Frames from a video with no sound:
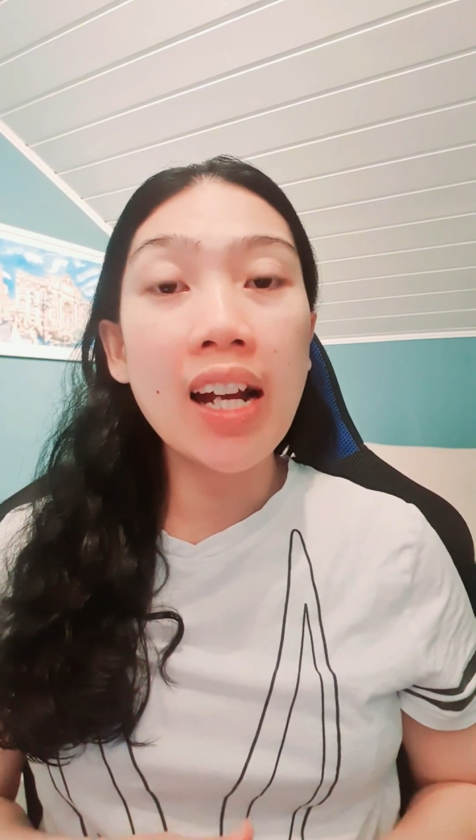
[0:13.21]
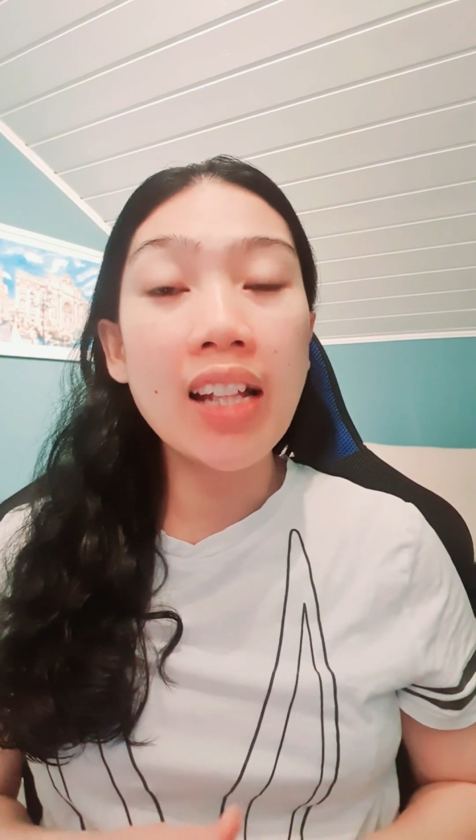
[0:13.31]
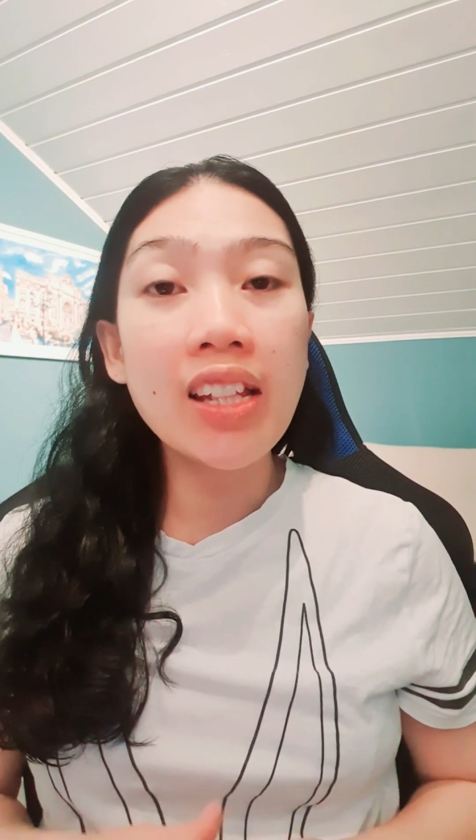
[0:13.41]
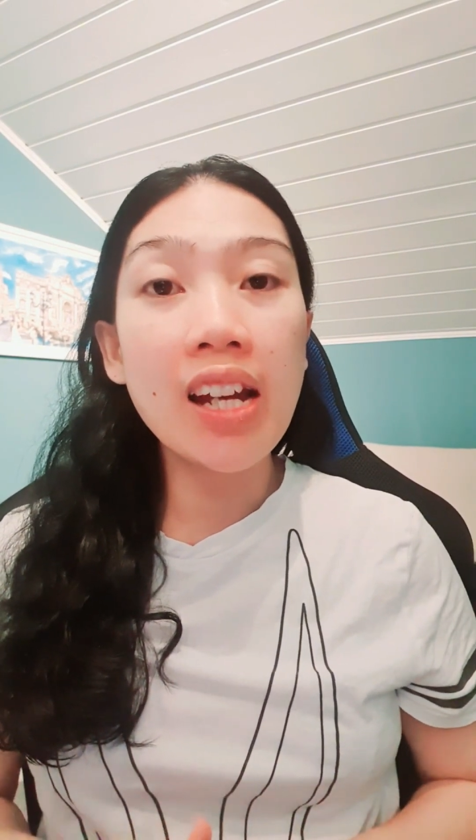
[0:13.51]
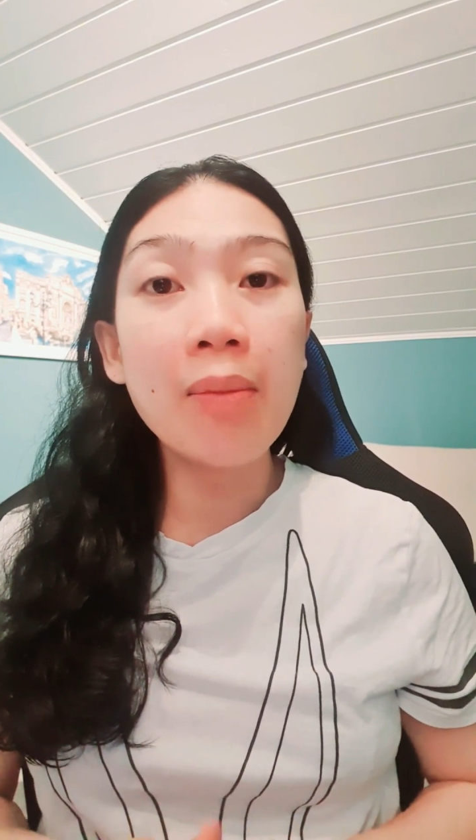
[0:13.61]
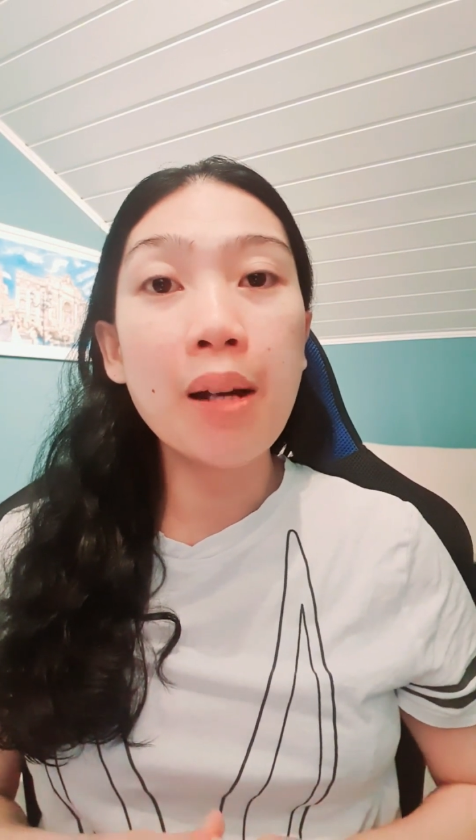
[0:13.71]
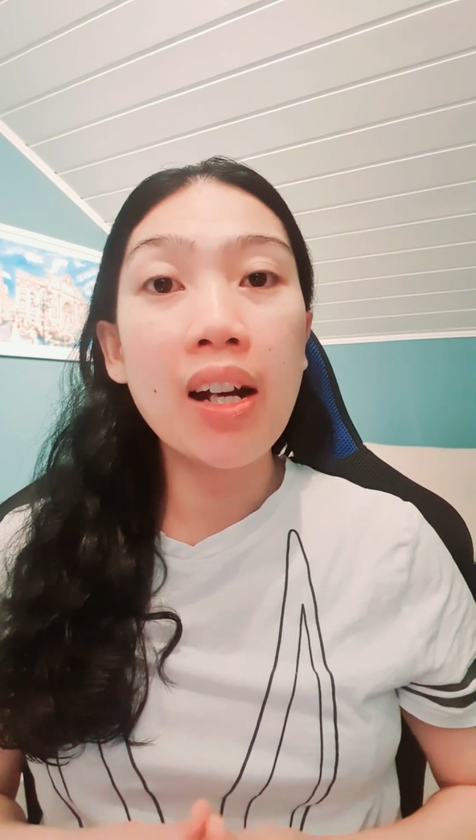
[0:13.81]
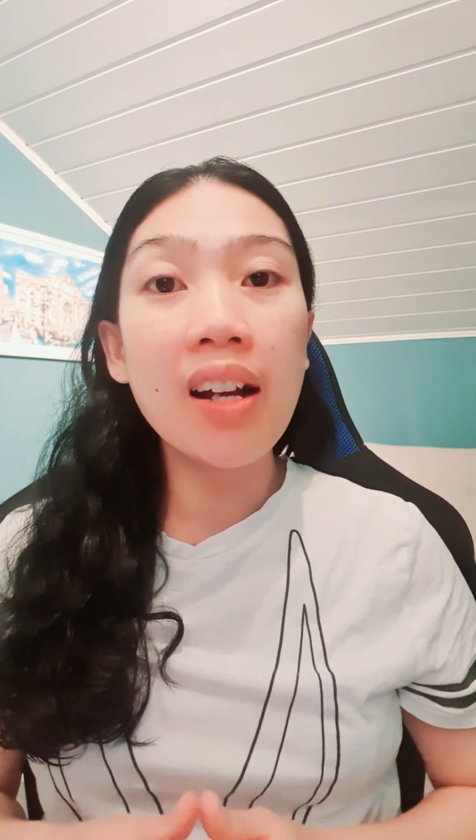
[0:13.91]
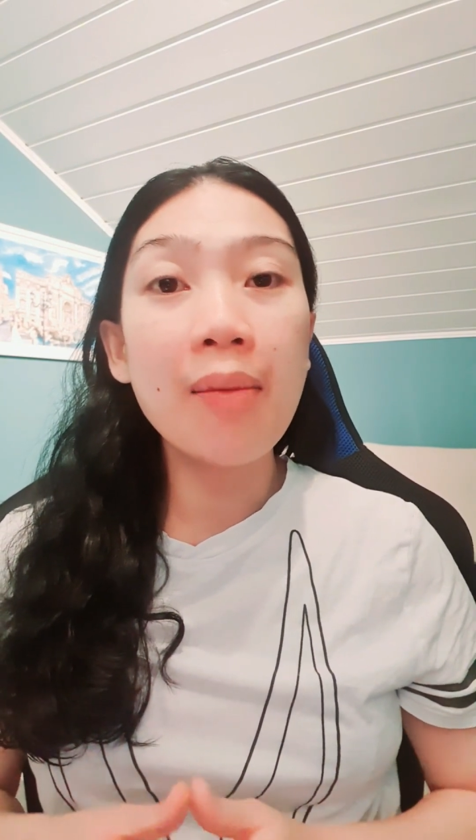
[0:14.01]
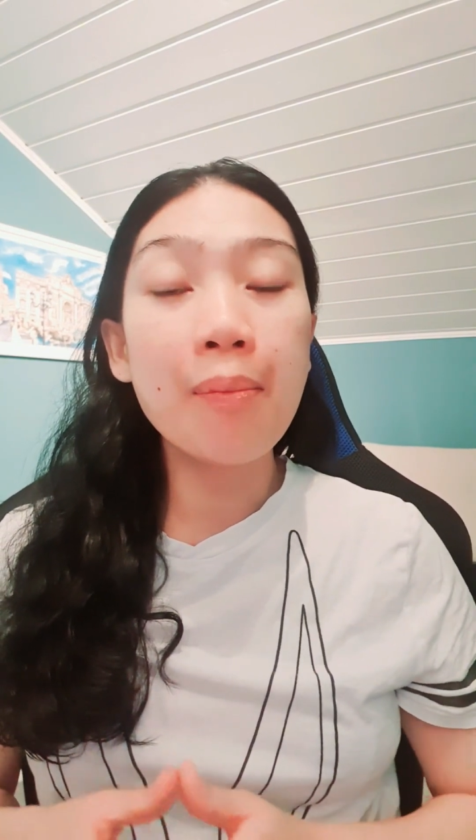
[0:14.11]
kanyang
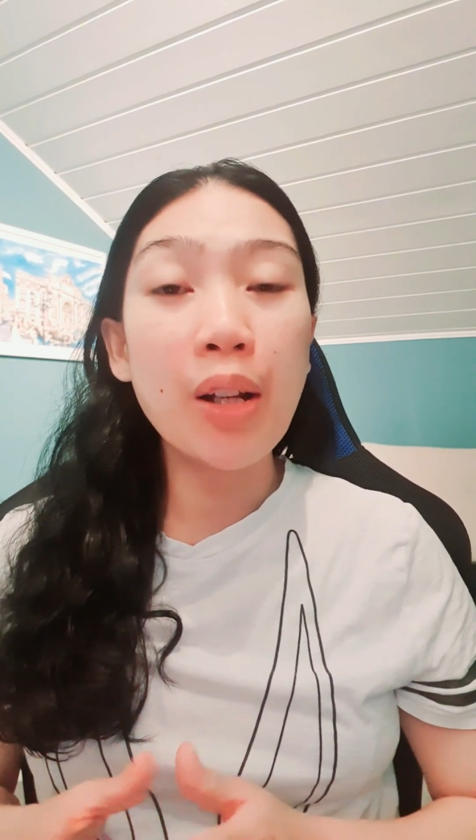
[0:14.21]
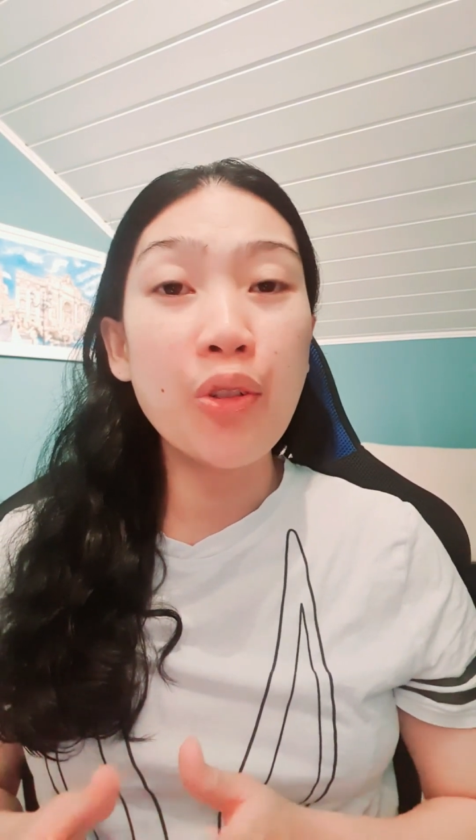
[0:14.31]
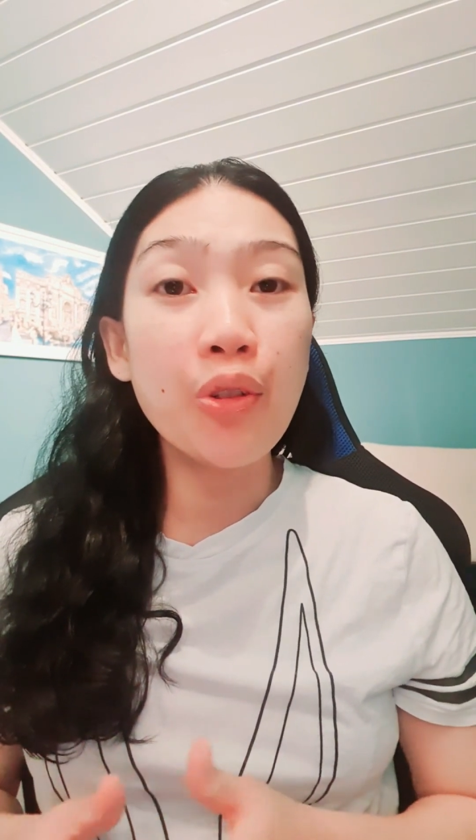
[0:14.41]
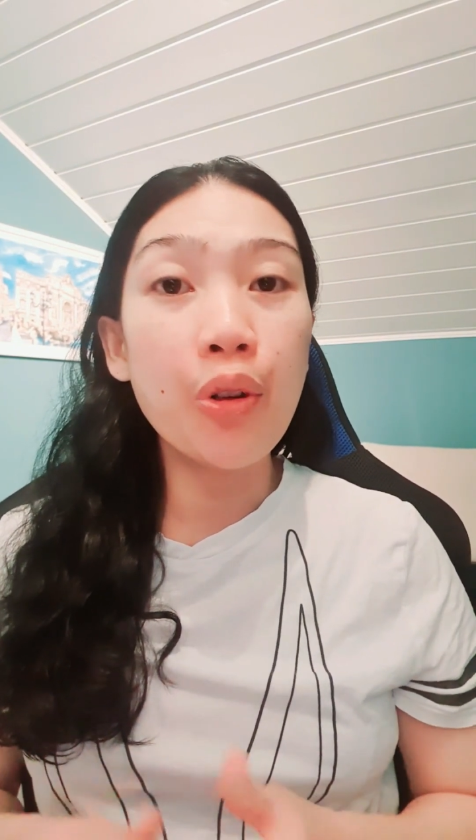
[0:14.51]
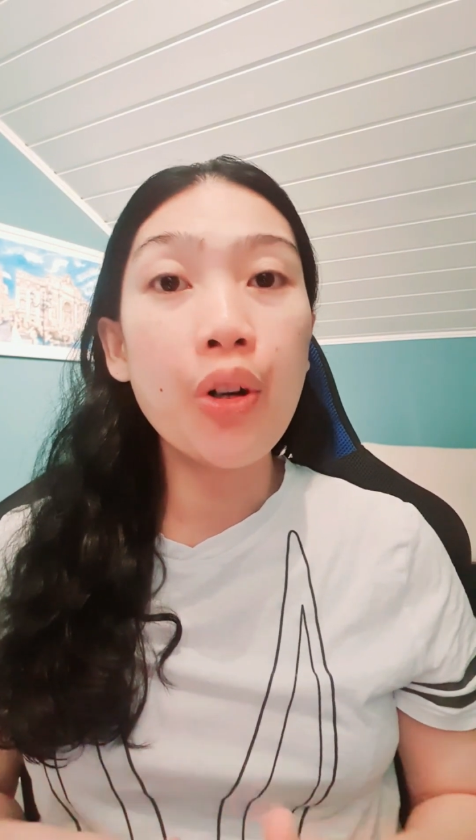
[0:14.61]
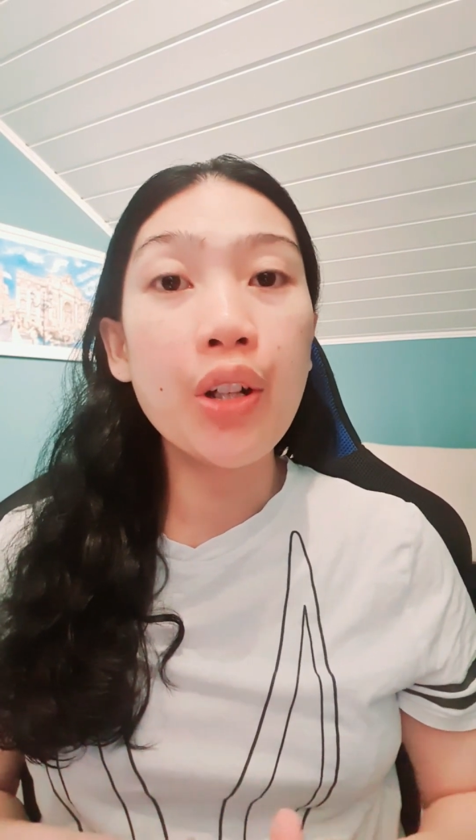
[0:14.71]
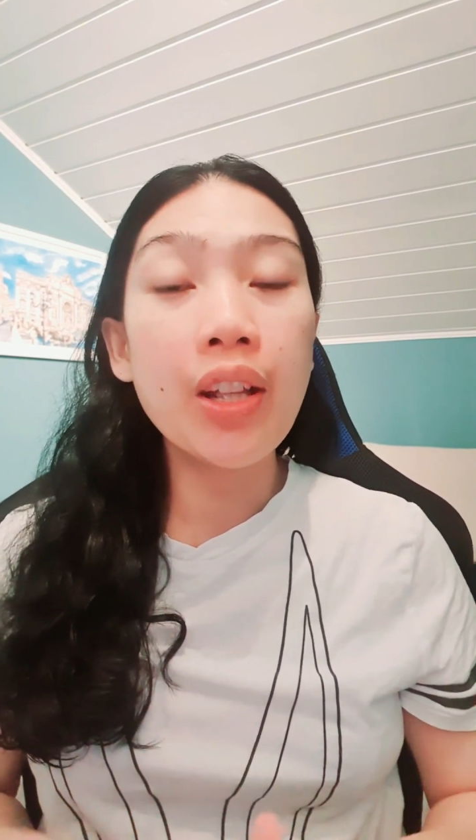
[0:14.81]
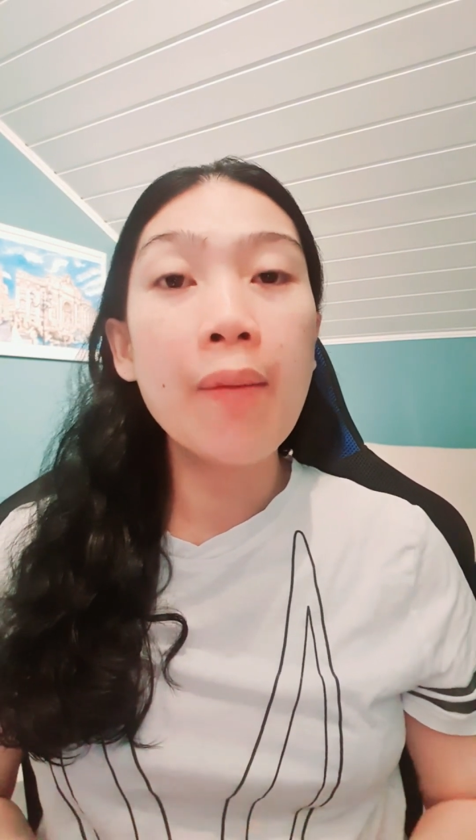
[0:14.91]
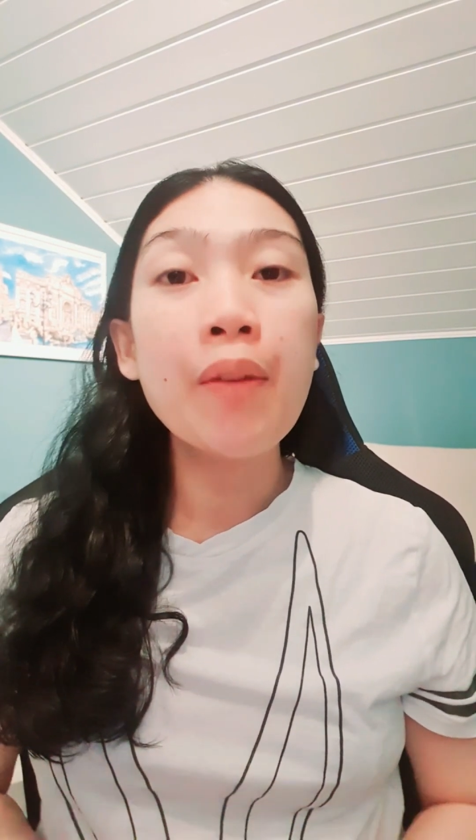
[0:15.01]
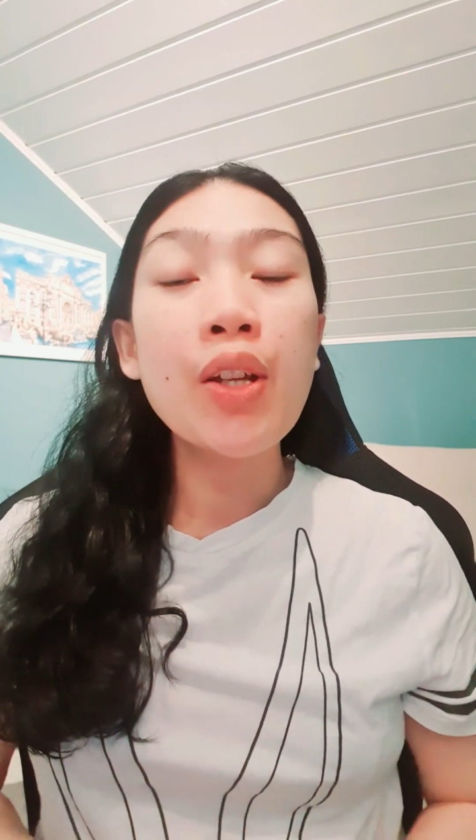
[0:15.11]
mga manunood.